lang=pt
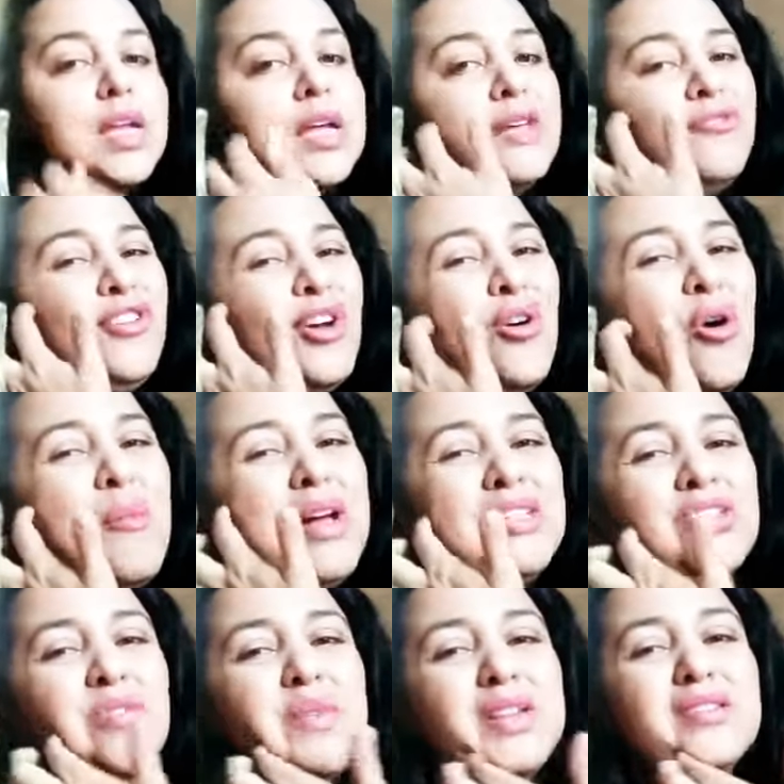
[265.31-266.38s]
Ficou mais
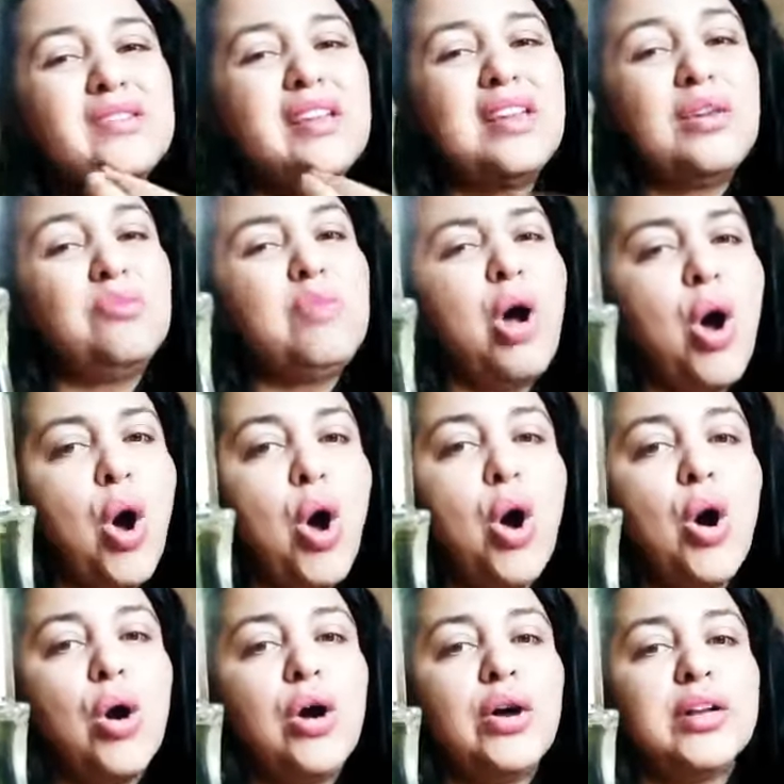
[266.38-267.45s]
ou menos aí uma
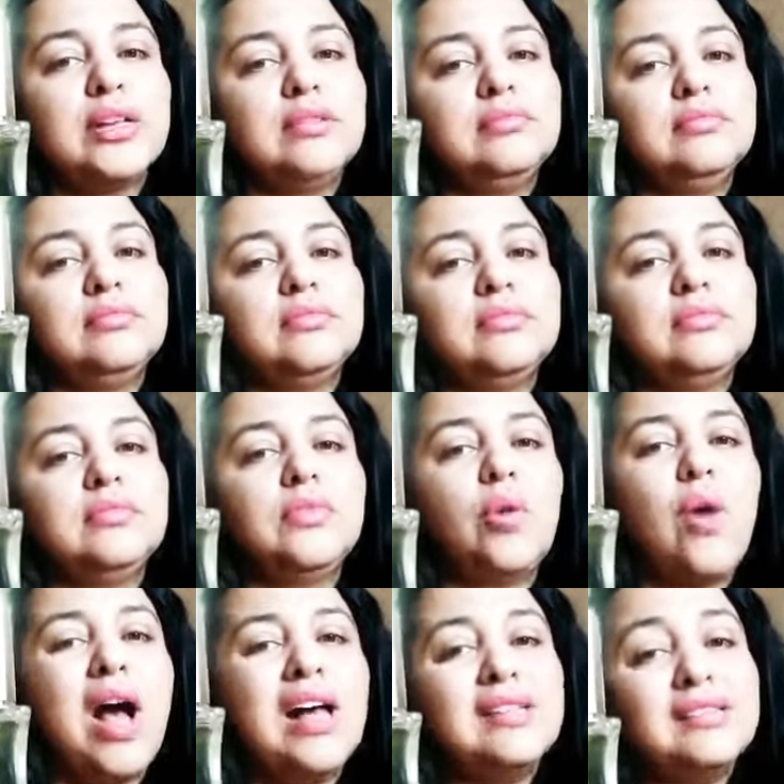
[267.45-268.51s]
hora,
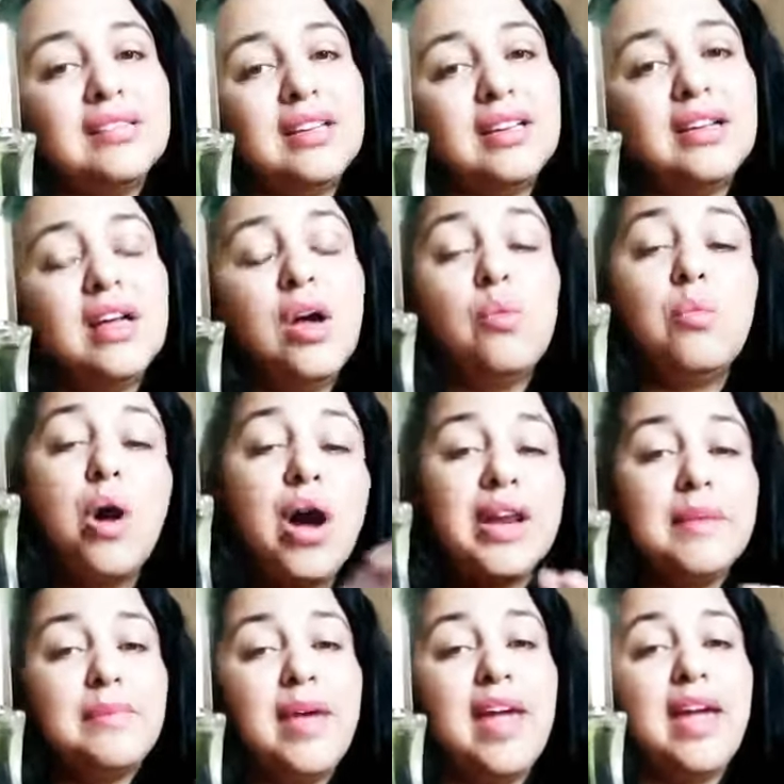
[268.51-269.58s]
quase que uma
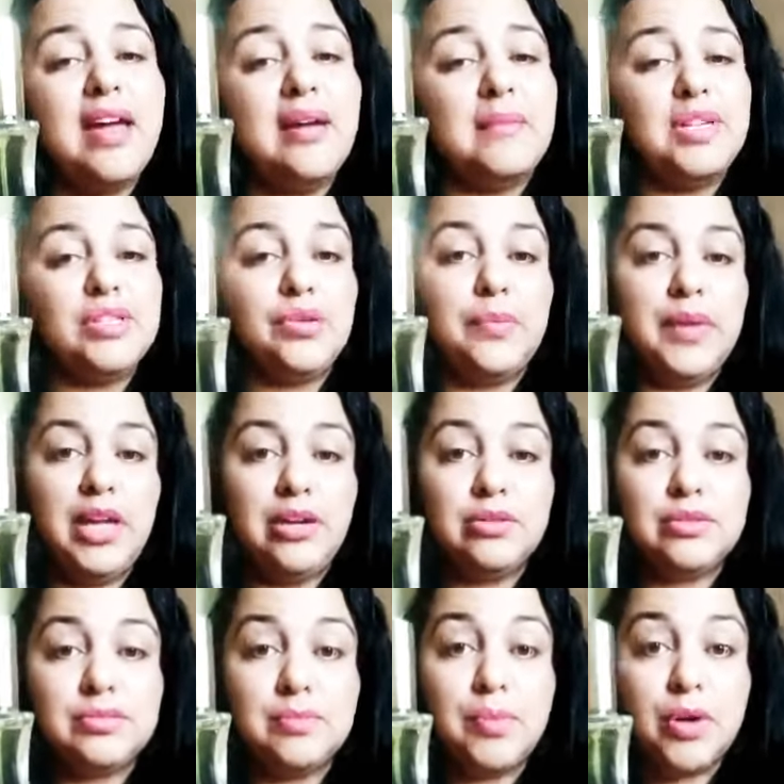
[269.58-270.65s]
hora e meia, mais ou
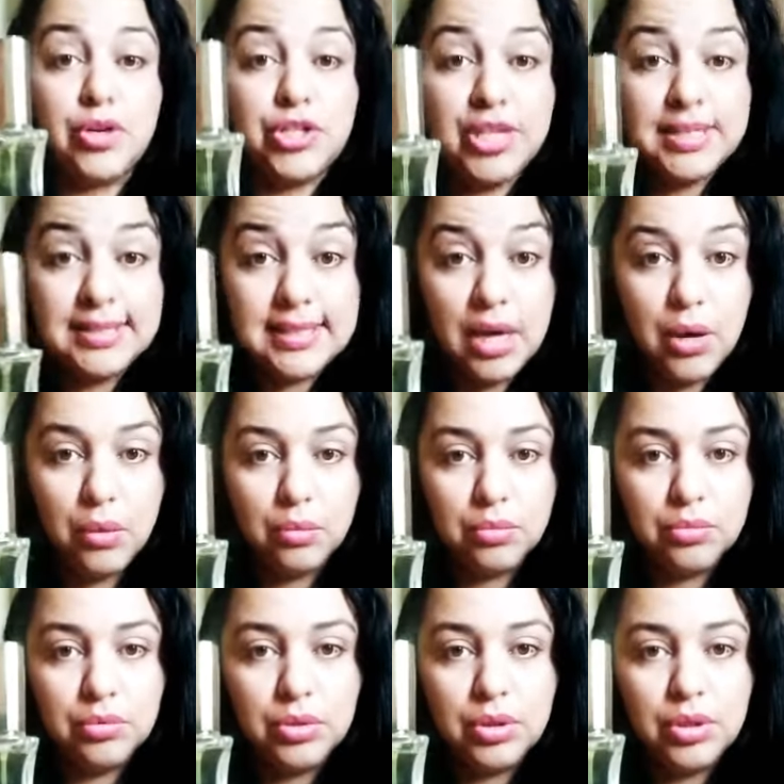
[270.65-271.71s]
menos. Projeção.
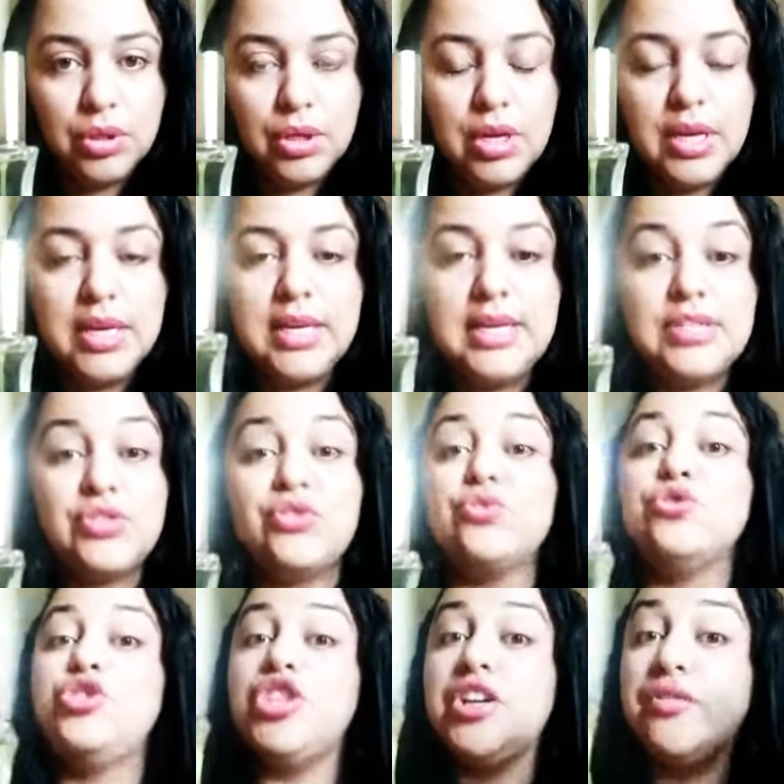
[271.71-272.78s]
Isso
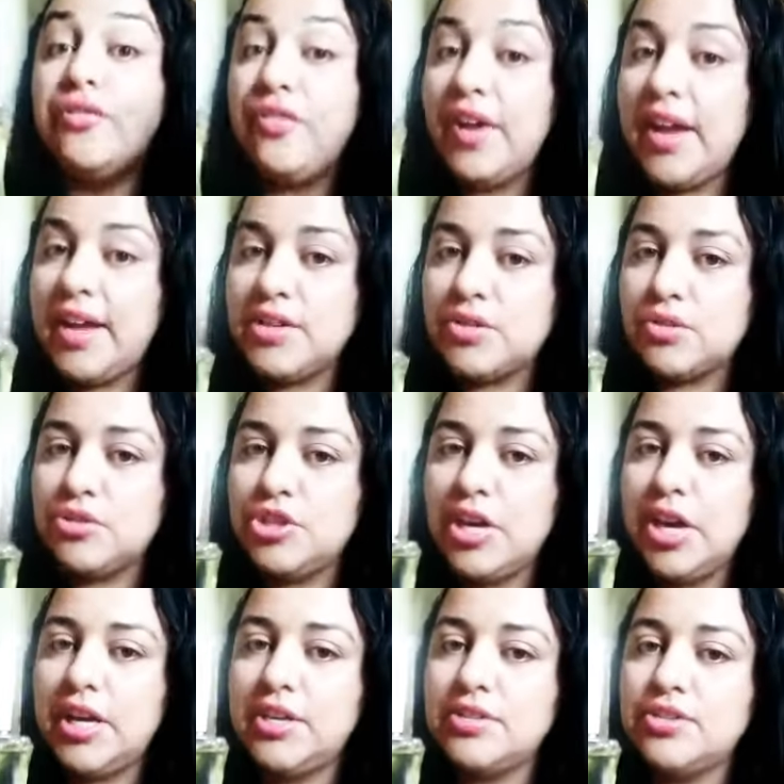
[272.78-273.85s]
num dia fresco,
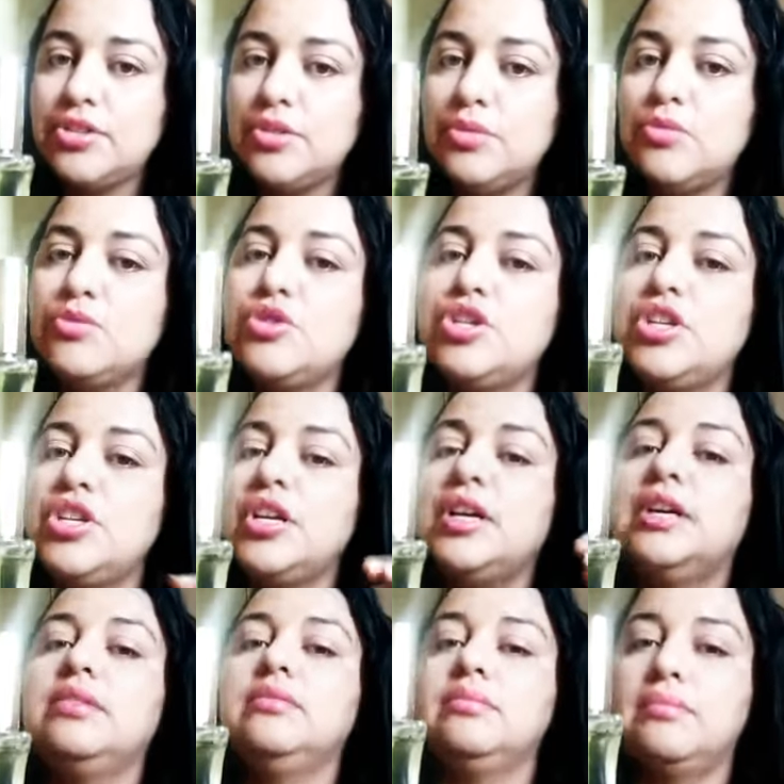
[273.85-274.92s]
gente. Num
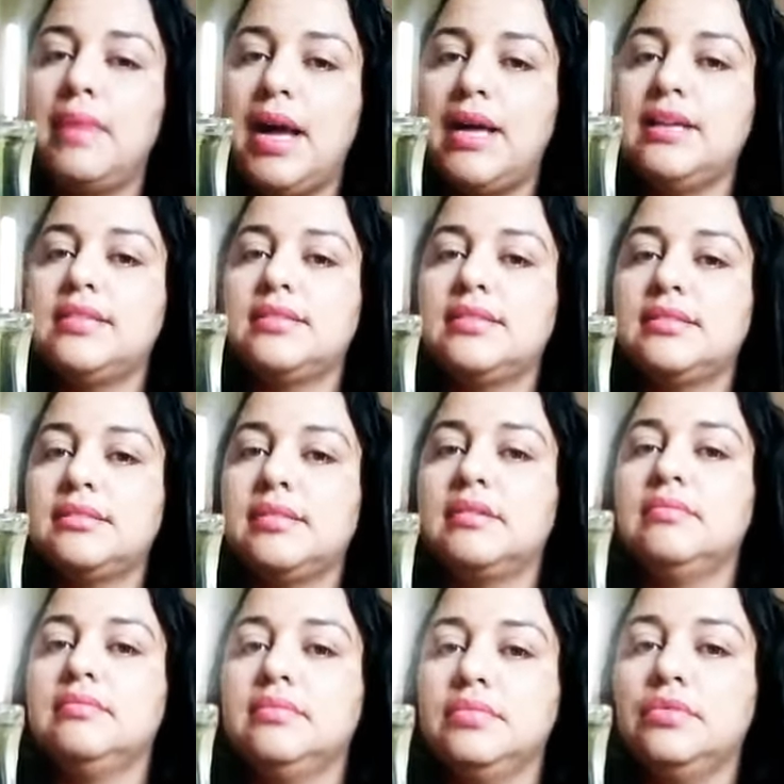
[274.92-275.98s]
dia mais
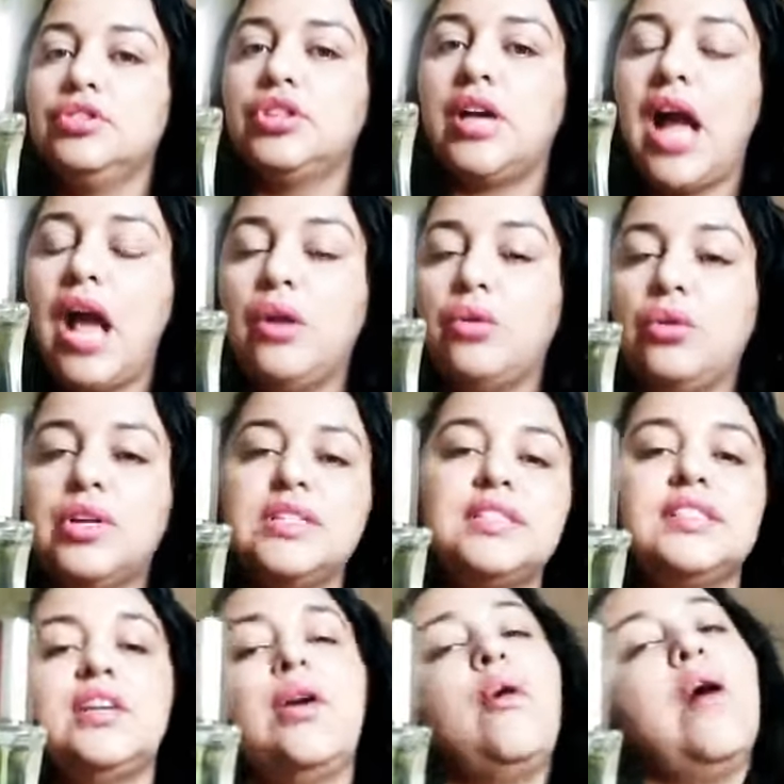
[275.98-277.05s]
de calor,
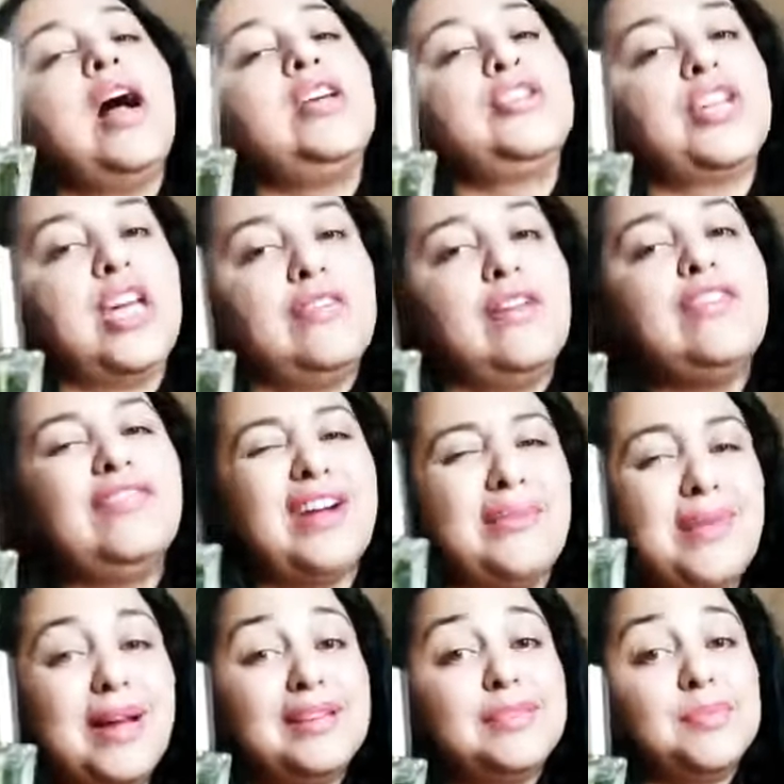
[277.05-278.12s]
assim, eu acho que ele vai ficar
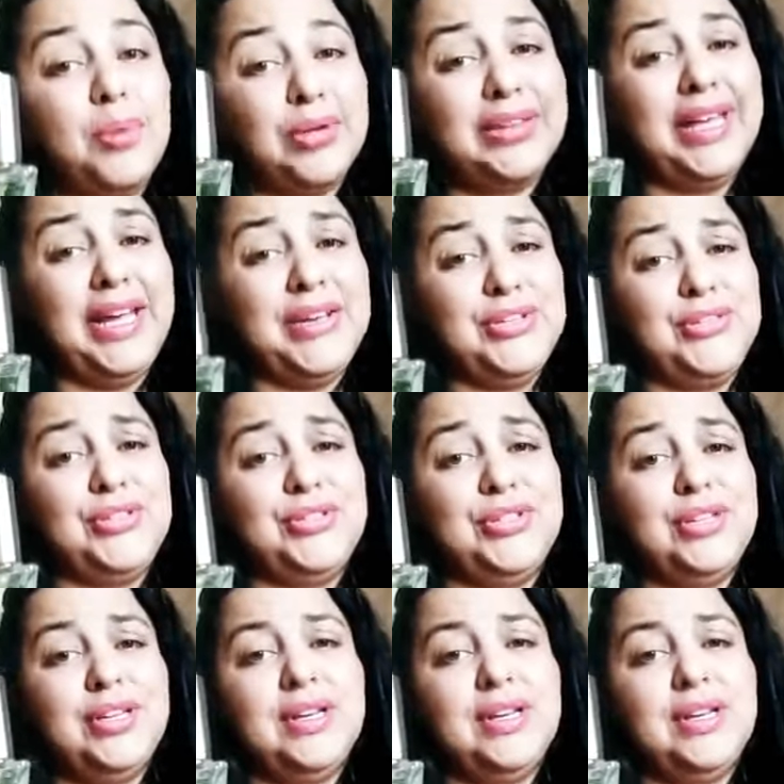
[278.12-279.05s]
mais potente.